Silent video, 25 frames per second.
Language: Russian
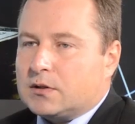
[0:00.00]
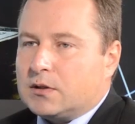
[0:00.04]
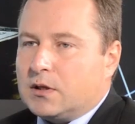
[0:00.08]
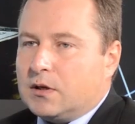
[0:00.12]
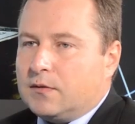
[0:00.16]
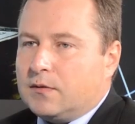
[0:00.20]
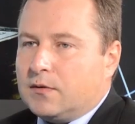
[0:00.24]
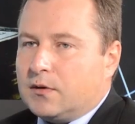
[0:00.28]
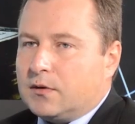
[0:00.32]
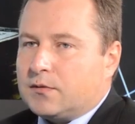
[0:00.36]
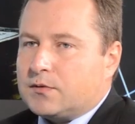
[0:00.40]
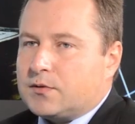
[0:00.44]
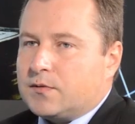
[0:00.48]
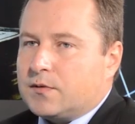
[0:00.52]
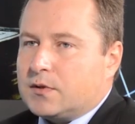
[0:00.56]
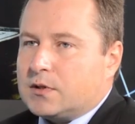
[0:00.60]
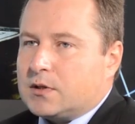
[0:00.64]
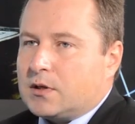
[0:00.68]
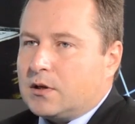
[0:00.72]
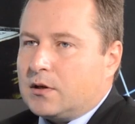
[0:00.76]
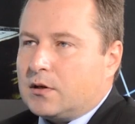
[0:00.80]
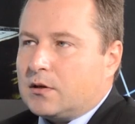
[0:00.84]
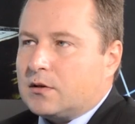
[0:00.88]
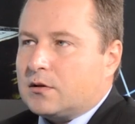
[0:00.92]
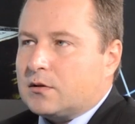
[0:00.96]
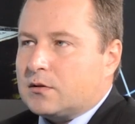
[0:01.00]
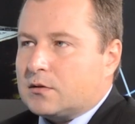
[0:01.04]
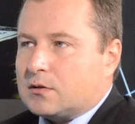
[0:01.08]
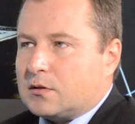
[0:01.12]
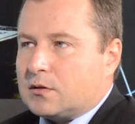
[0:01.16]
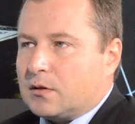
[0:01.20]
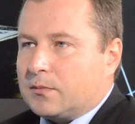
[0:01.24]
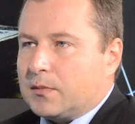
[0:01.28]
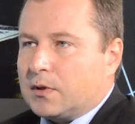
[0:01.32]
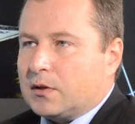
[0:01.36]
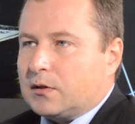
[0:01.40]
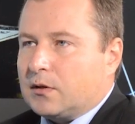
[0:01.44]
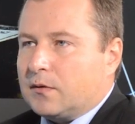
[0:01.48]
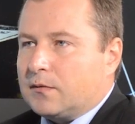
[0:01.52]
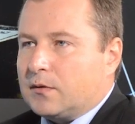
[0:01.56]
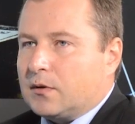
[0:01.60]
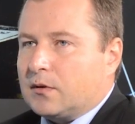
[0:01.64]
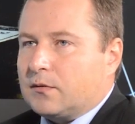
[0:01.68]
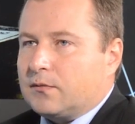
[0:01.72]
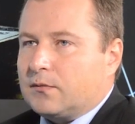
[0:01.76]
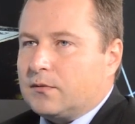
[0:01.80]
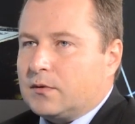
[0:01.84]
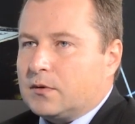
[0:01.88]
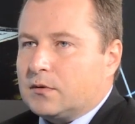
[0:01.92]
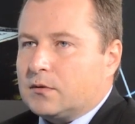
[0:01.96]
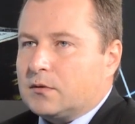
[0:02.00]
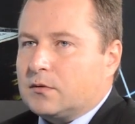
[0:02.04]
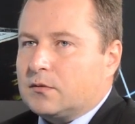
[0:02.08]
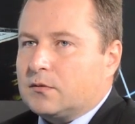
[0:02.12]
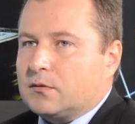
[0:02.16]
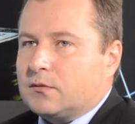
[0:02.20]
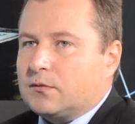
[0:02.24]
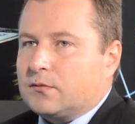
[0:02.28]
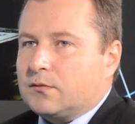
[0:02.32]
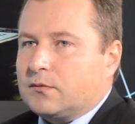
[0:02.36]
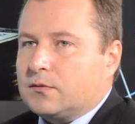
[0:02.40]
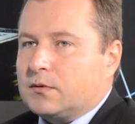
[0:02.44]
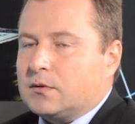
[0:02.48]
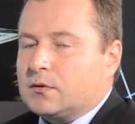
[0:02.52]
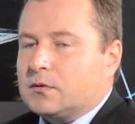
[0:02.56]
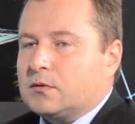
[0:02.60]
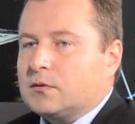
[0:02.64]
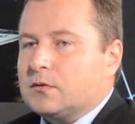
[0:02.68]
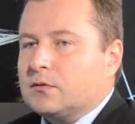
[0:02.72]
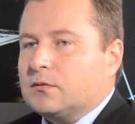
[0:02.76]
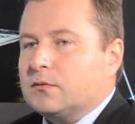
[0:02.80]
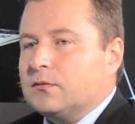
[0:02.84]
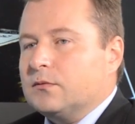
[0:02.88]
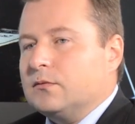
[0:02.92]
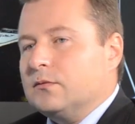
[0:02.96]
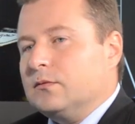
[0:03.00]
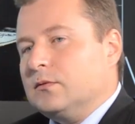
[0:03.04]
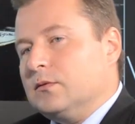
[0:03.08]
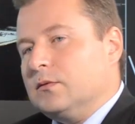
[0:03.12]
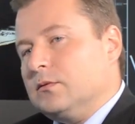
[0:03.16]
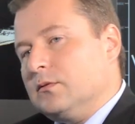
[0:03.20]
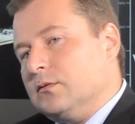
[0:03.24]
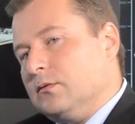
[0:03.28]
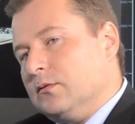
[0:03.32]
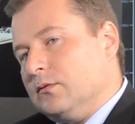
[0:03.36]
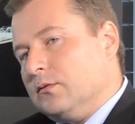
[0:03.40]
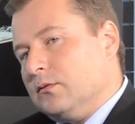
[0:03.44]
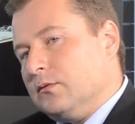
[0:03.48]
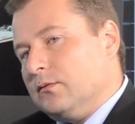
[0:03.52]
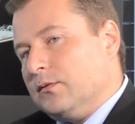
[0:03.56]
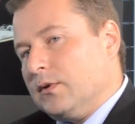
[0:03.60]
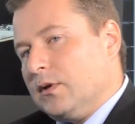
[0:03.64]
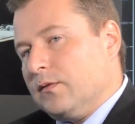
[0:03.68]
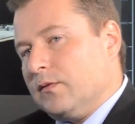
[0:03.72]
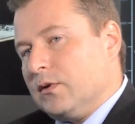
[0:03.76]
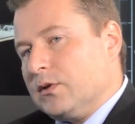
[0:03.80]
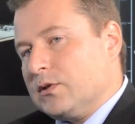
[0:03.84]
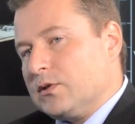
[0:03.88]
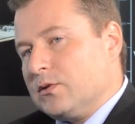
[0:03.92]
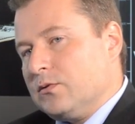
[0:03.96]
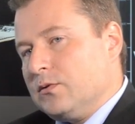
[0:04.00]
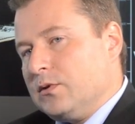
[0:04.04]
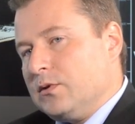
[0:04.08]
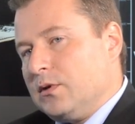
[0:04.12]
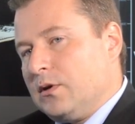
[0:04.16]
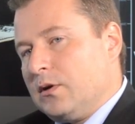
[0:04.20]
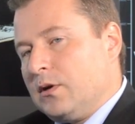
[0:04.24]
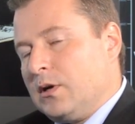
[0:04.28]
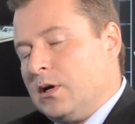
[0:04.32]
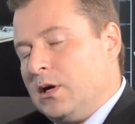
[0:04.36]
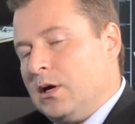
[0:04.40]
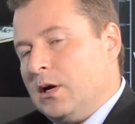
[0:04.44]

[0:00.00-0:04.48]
ставок в Швейцарии и, самое главное, в, в, в еврозоне,